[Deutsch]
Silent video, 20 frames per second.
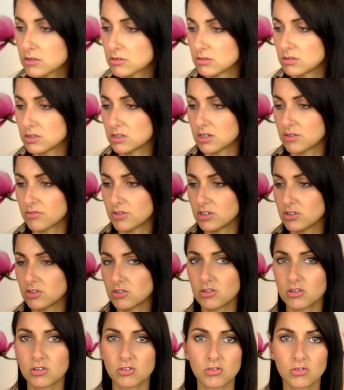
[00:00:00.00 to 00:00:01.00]
Und ja, weiß ich
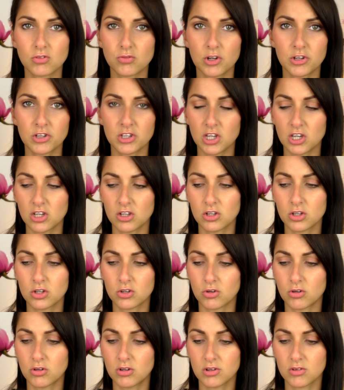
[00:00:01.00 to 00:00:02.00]
nicht. Also das fand ich echt nicht
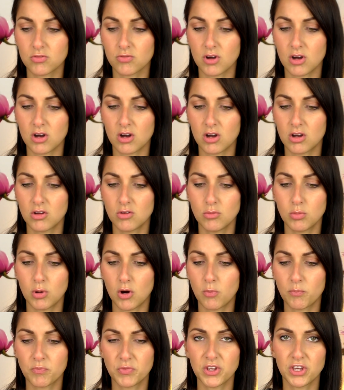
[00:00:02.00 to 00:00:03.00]
toll. Das war
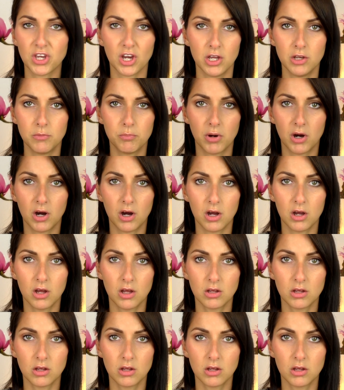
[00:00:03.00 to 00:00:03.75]
überhaupt nicht haltbar.